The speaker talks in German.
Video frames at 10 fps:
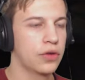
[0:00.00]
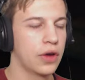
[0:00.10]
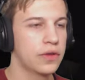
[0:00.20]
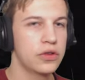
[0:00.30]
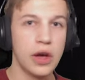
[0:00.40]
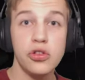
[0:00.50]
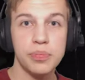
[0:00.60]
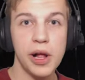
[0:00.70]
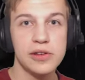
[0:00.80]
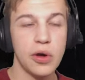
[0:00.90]
Es hat sich ein
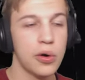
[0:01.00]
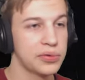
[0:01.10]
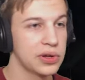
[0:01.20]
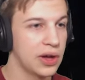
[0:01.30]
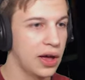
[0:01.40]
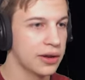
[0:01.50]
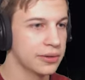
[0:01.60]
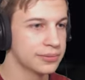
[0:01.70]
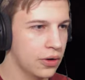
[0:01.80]
Spalt aufgetan.